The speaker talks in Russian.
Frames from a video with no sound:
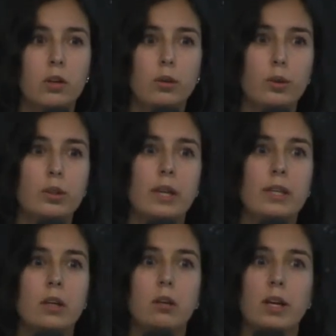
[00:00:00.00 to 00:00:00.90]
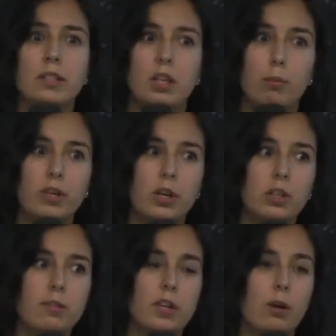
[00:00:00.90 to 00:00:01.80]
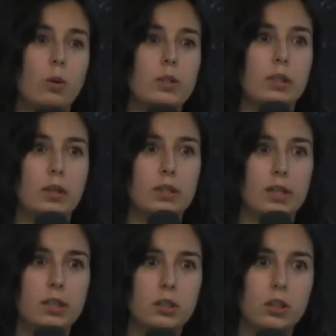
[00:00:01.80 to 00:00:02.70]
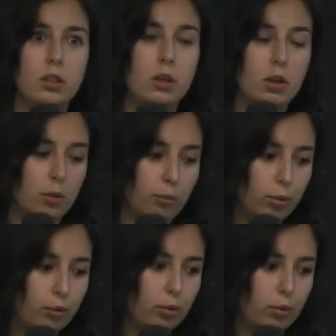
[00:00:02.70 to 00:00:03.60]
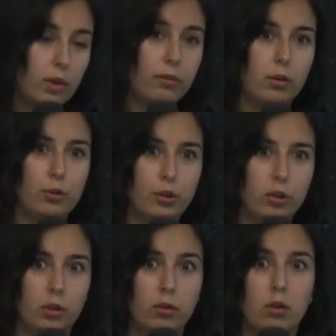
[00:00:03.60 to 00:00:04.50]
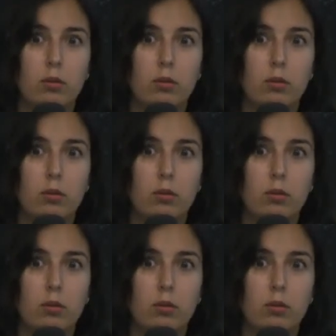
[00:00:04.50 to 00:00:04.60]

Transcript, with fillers: то есть какие классы объектов, с какой детализацией будут туда включены.